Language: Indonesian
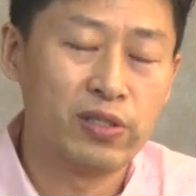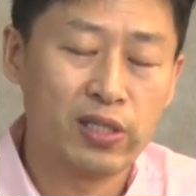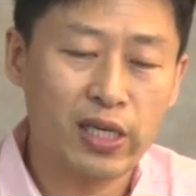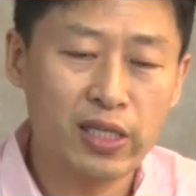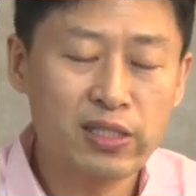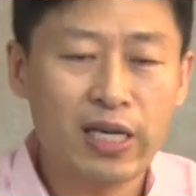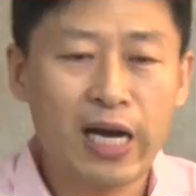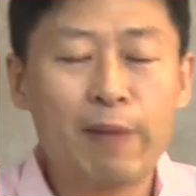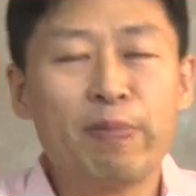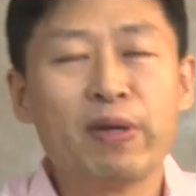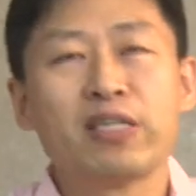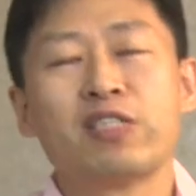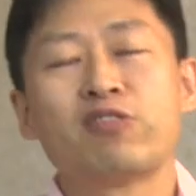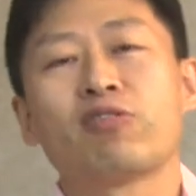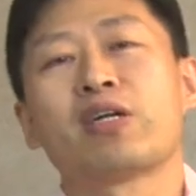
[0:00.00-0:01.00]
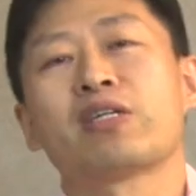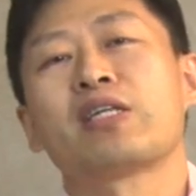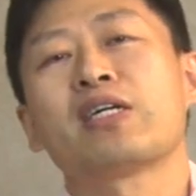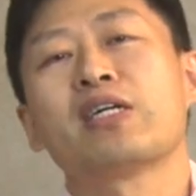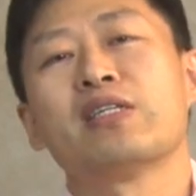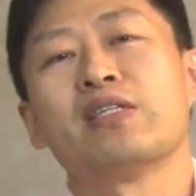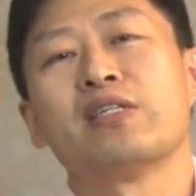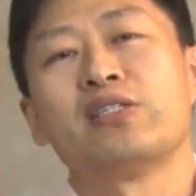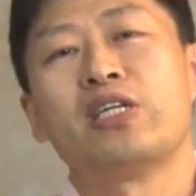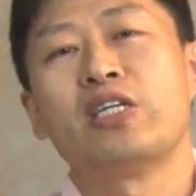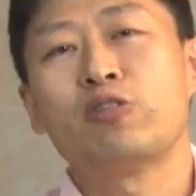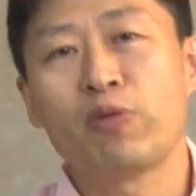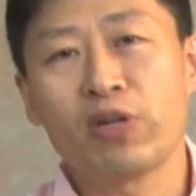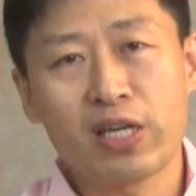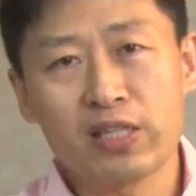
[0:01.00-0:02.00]
Kan apa yang Yesus katakan?
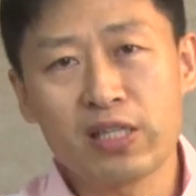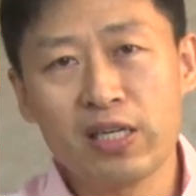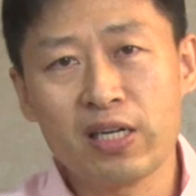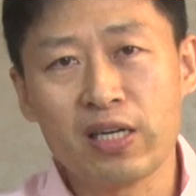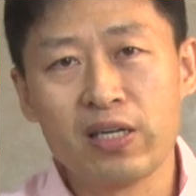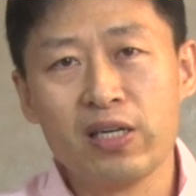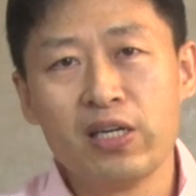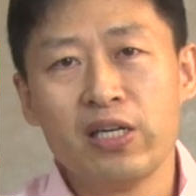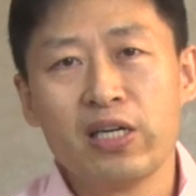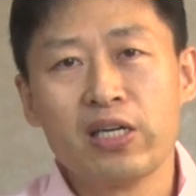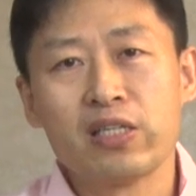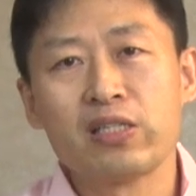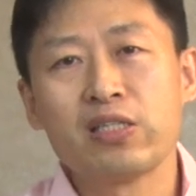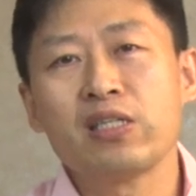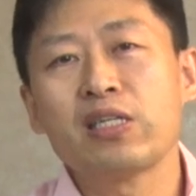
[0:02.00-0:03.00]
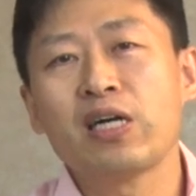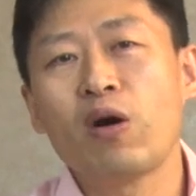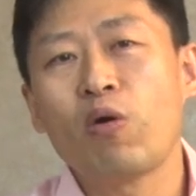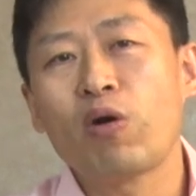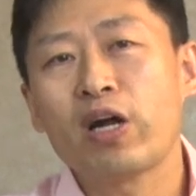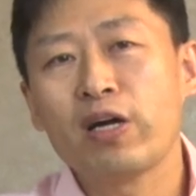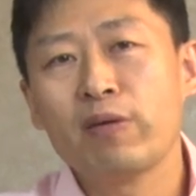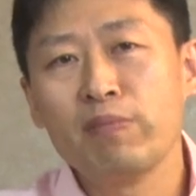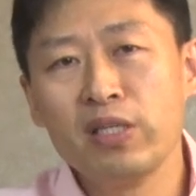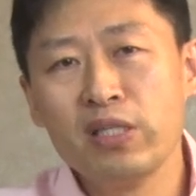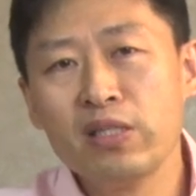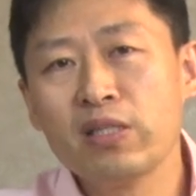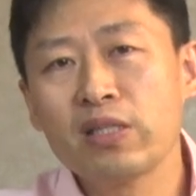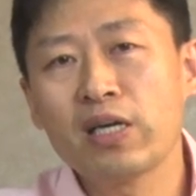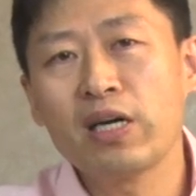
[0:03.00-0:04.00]
Yesus berkata, ketika orang
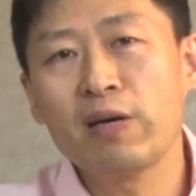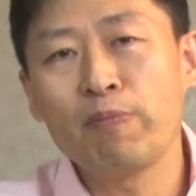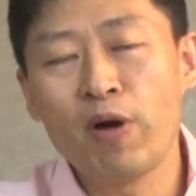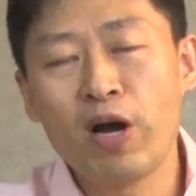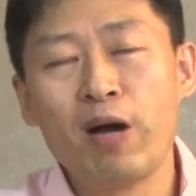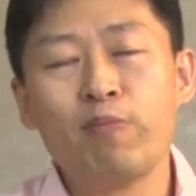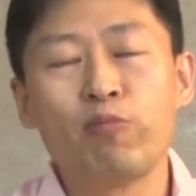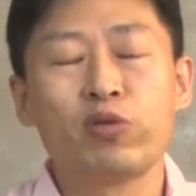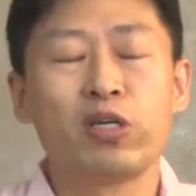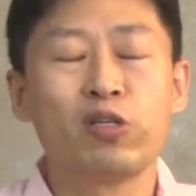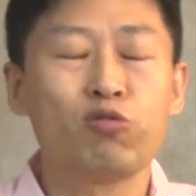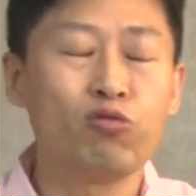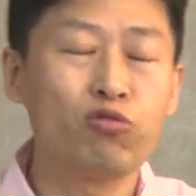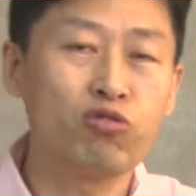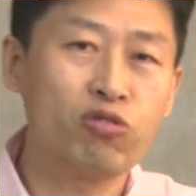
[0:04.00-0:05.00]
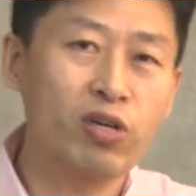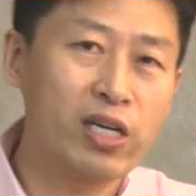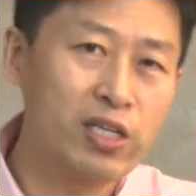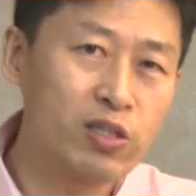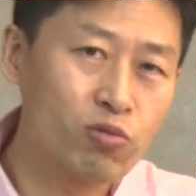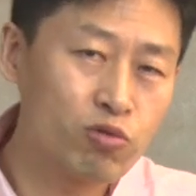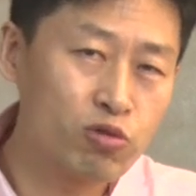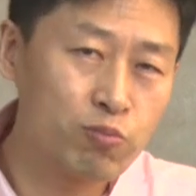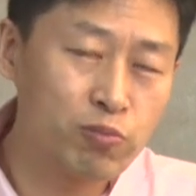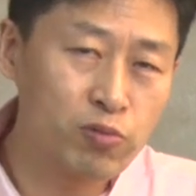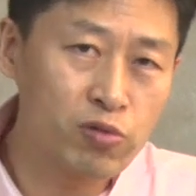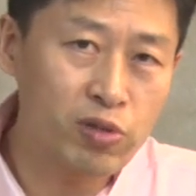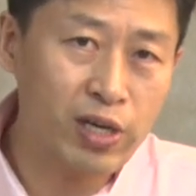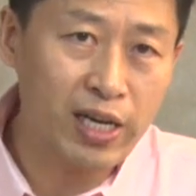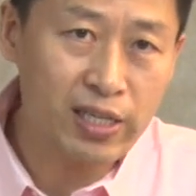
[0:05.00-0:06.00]
minta pengampunan tujuh kali tujuh
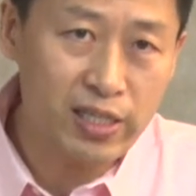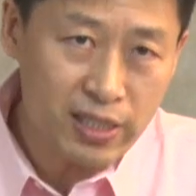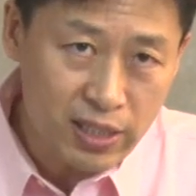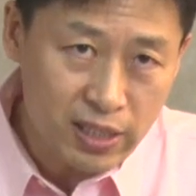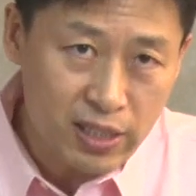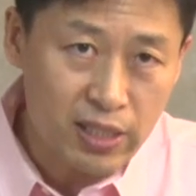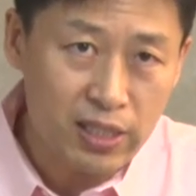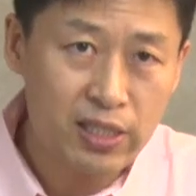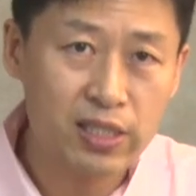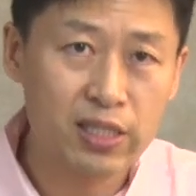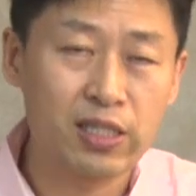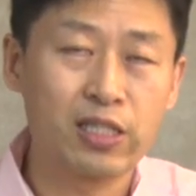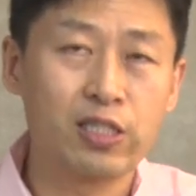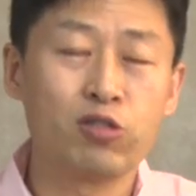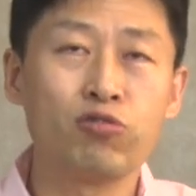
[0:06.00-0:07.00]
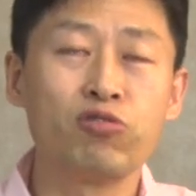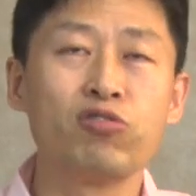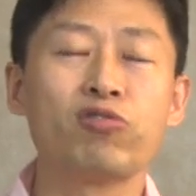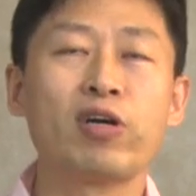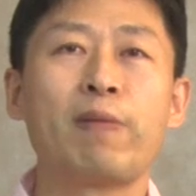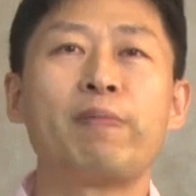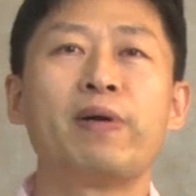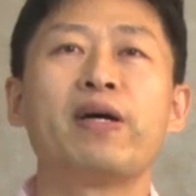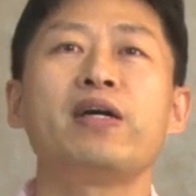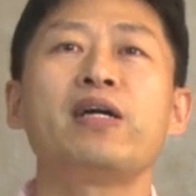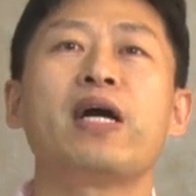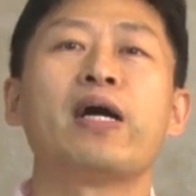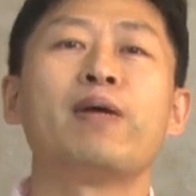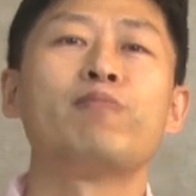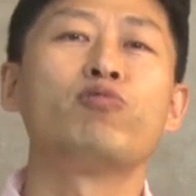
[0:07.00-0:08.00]
puluh kali, kita disuruh untuk
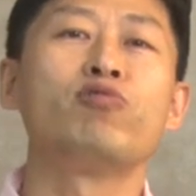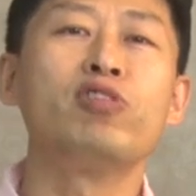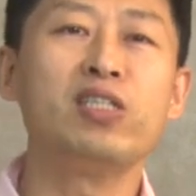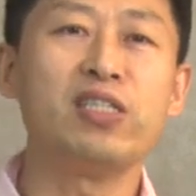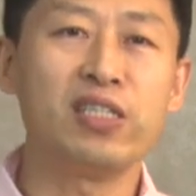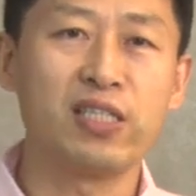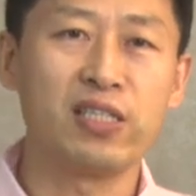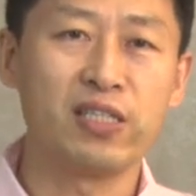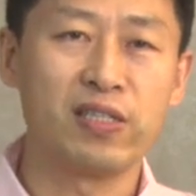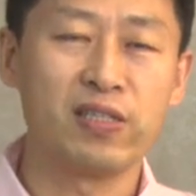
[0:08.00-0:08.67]
apa? Ampuni.